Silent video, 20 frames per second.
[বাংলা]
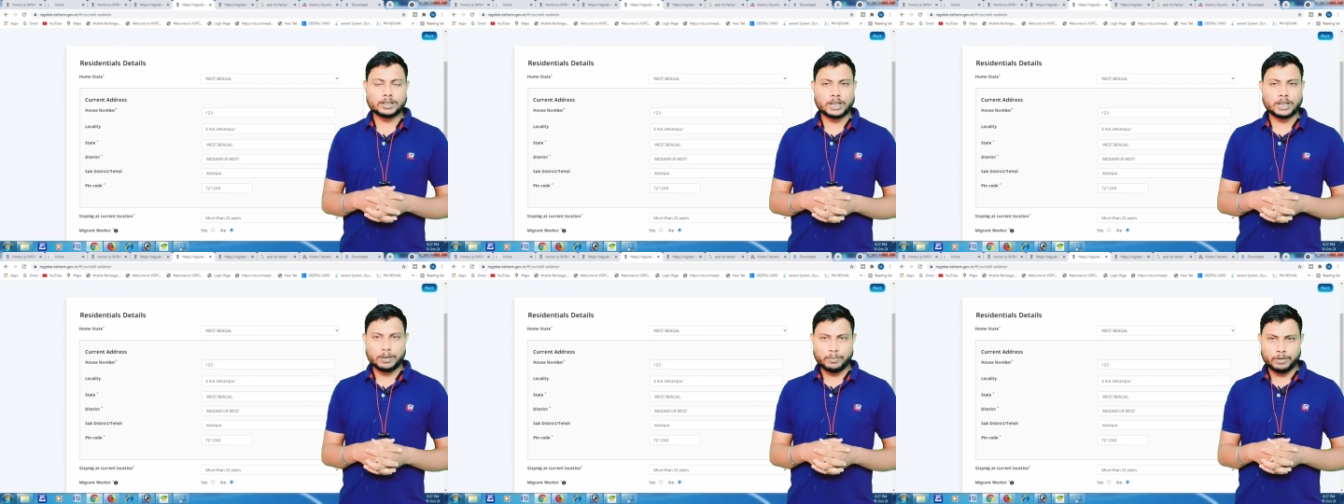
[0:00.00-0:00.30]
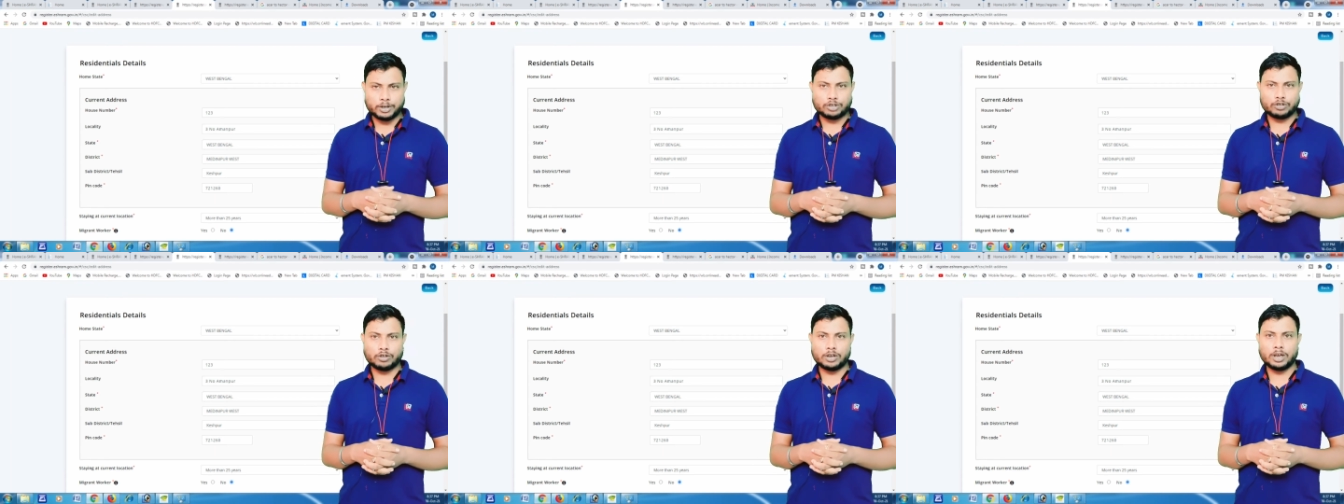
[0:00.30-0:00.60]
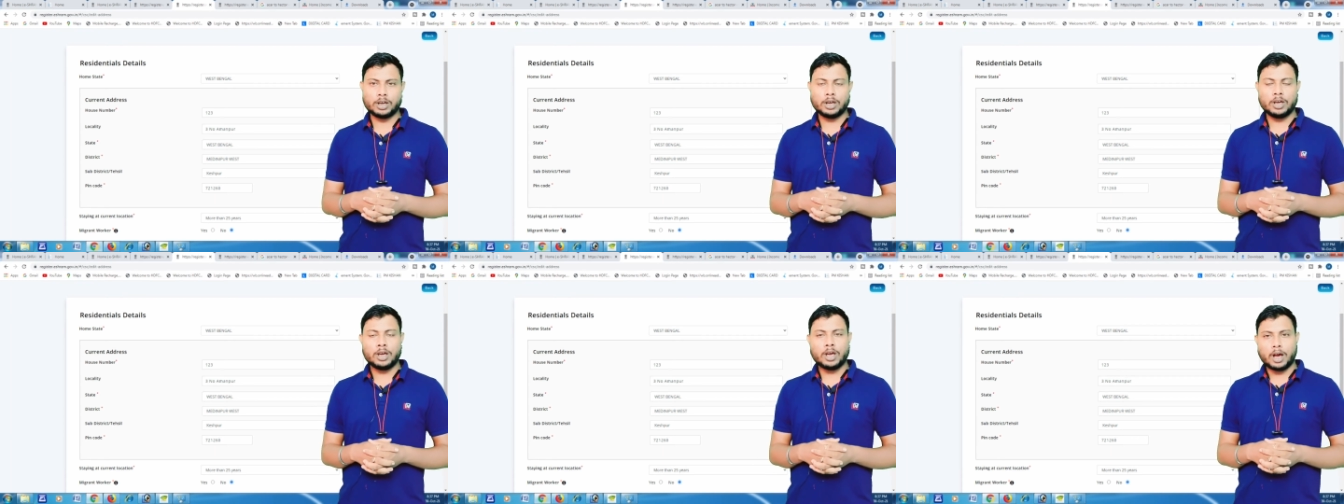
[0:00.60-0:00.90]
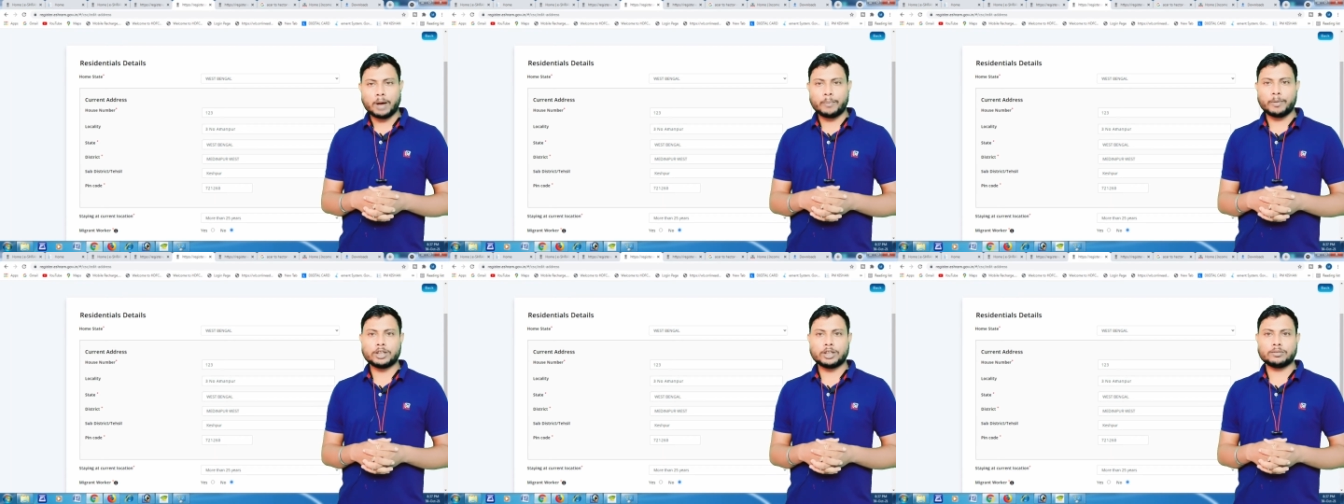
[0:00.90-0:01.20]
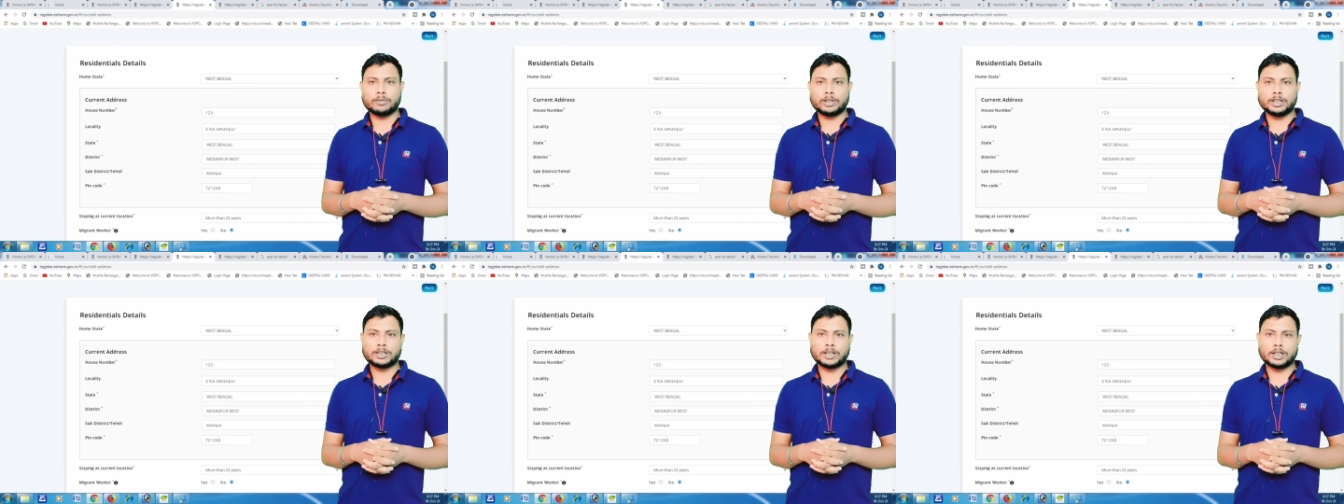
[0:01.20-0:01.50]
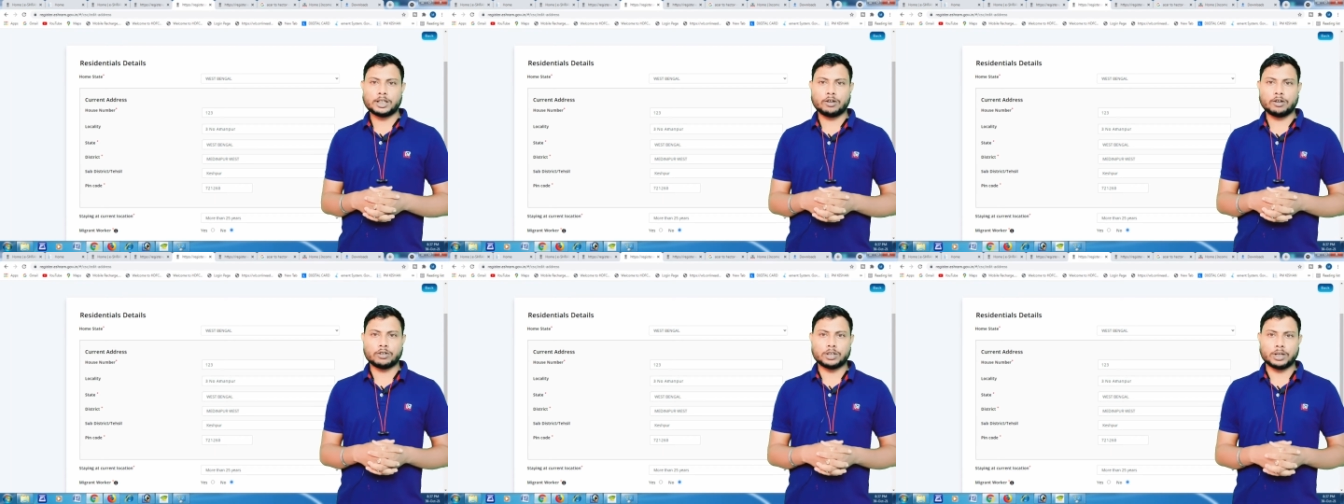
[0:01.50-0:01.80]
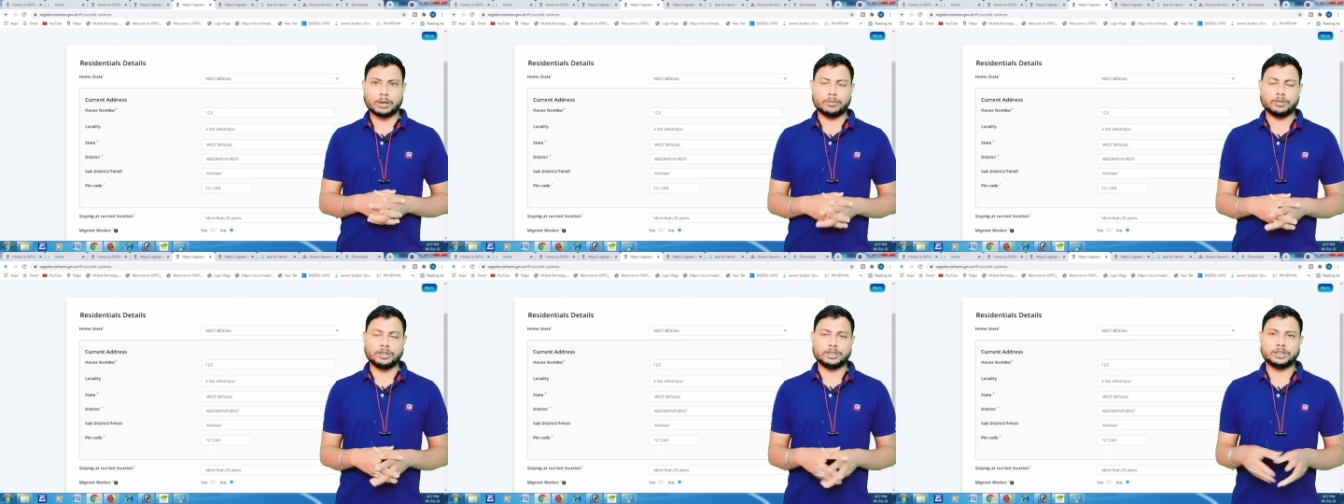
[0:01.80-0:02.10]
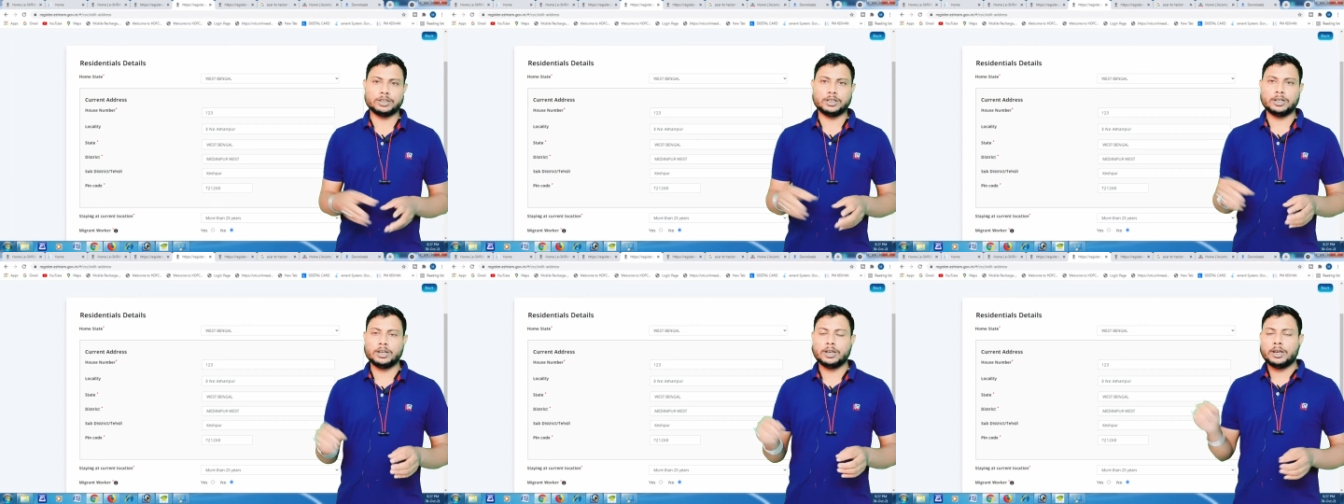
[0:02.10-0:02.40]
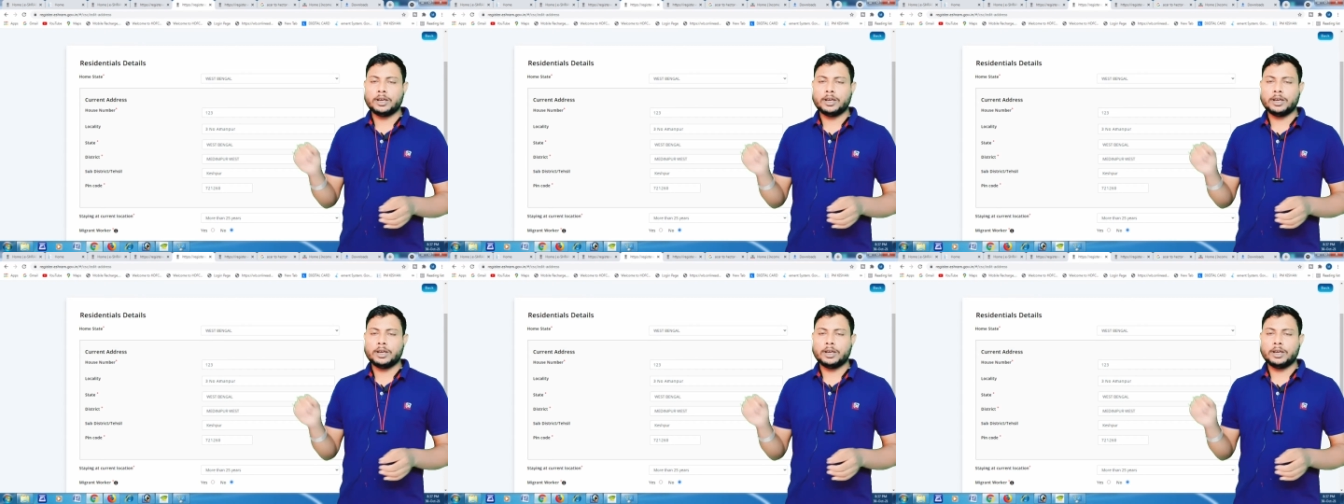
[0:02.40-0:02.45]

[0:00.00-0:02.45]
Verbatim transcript: সেই বিষয়ে আমরা তোমাদের সাথে কথা বলছি